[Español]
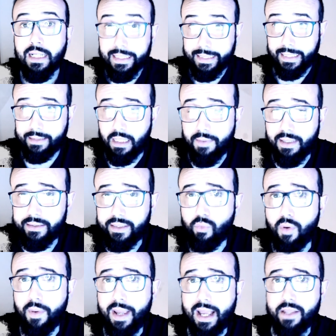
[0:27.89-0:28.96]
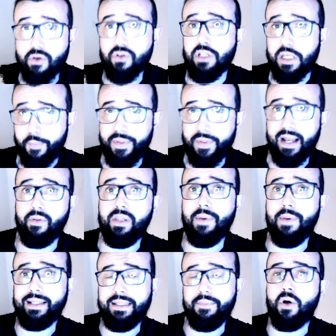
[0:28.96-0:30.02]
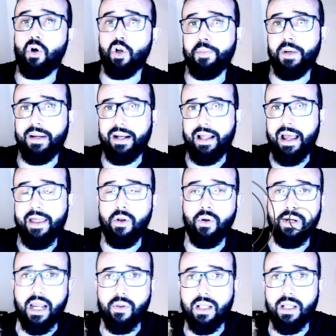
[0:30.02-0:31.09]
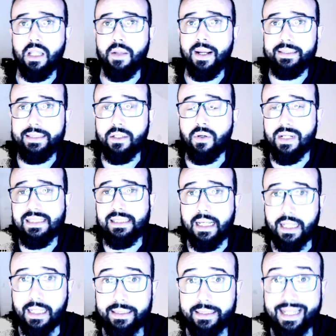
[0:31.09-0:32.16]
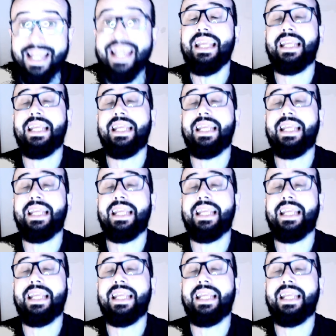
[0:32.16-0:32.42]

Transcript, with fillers: que tiene 29 años y puede ir a un debate mejor preparada de lo que ha ido al debate con esta gente,